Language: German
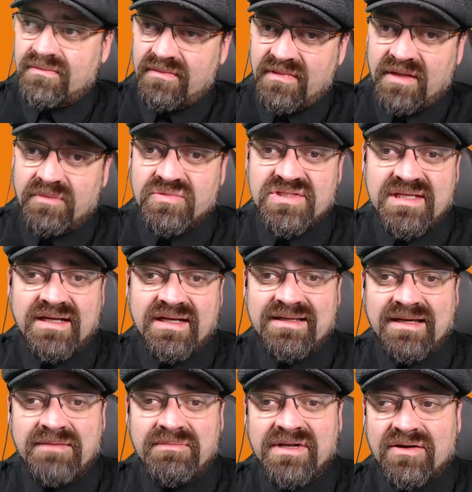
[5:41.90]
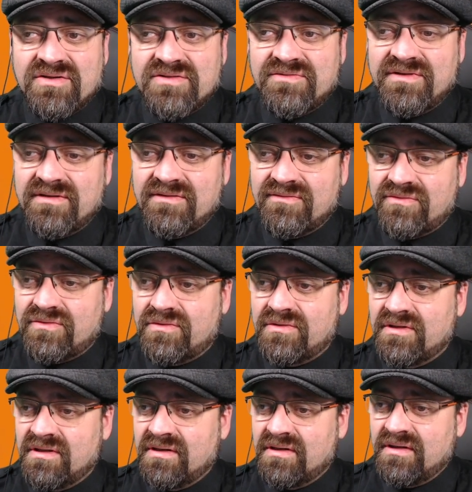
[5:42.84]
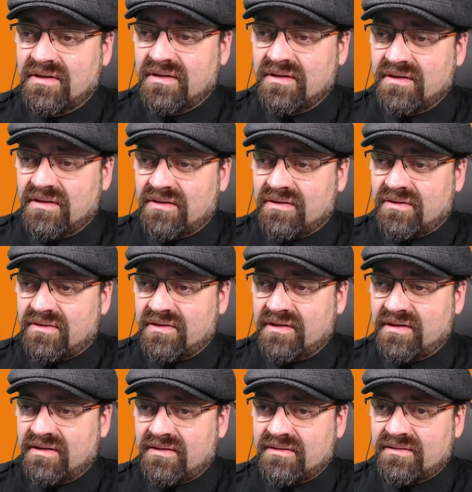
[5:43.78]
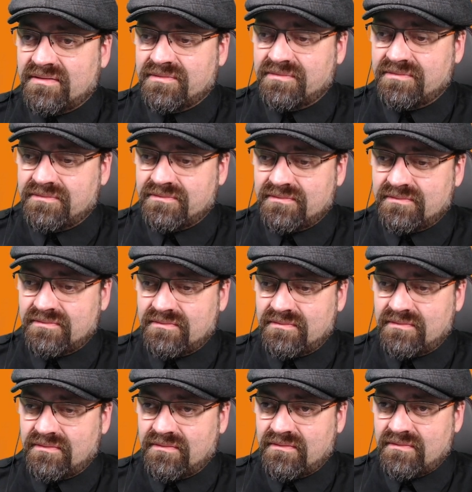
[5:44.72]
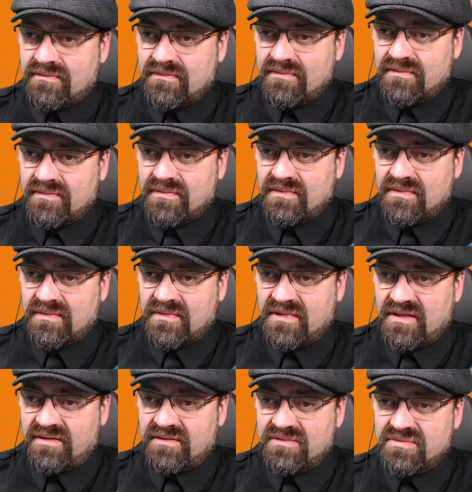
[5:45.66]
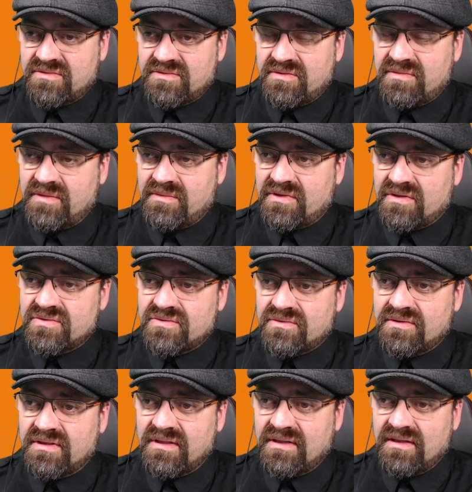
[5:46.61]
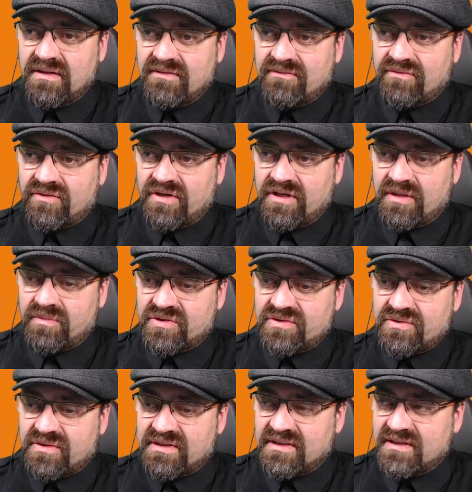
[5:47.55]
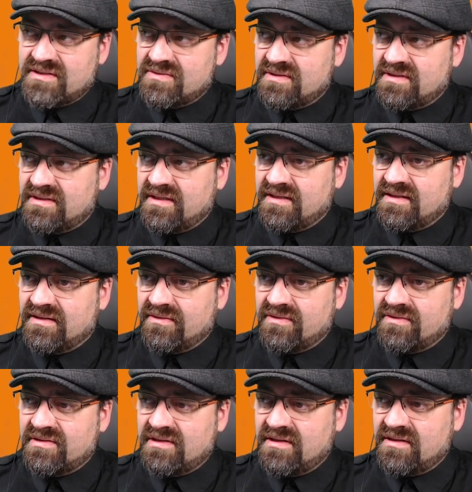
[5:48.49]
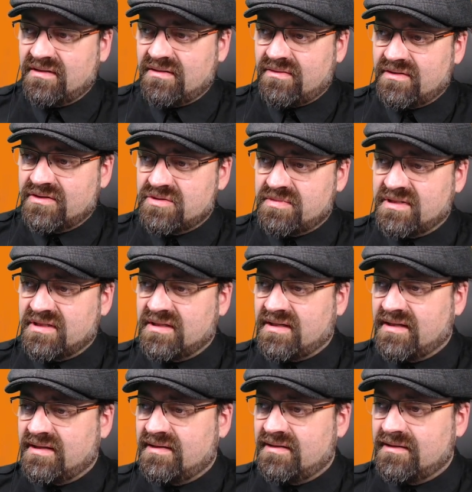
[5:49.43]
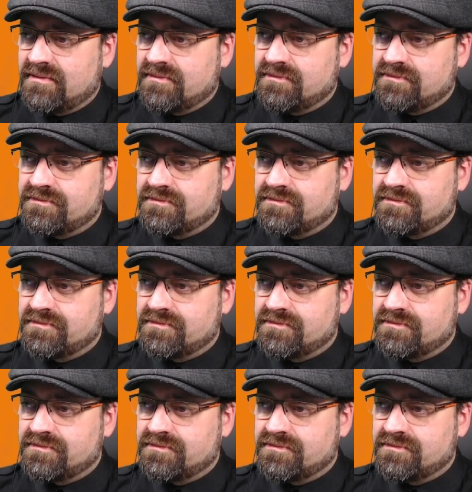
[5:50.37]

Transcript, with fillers: da müsst ihr halt einmal rausfinden, wo euer na, müssen wir mal eben aussuchen, wo euer Mod-Ordner ist. Und ich denke, da könnt ihr den dann auch entsprechend reinlegen.